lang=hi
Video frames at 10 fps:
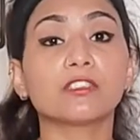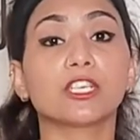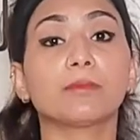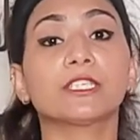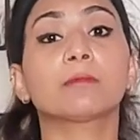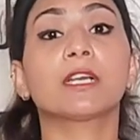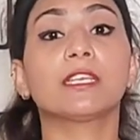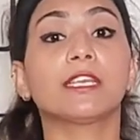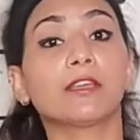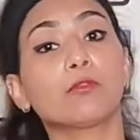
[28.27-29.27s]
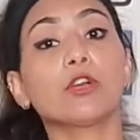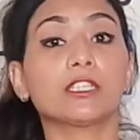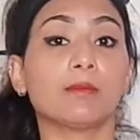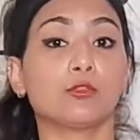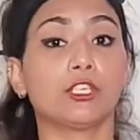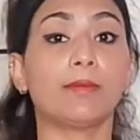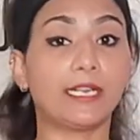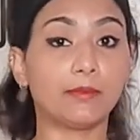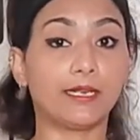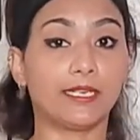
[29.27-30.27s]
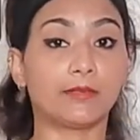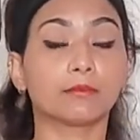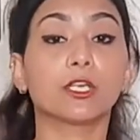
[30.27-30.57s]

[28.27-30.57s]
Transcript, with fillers: चर्बी जम गई है वो ख़त्म हो जाए बैठे बैठे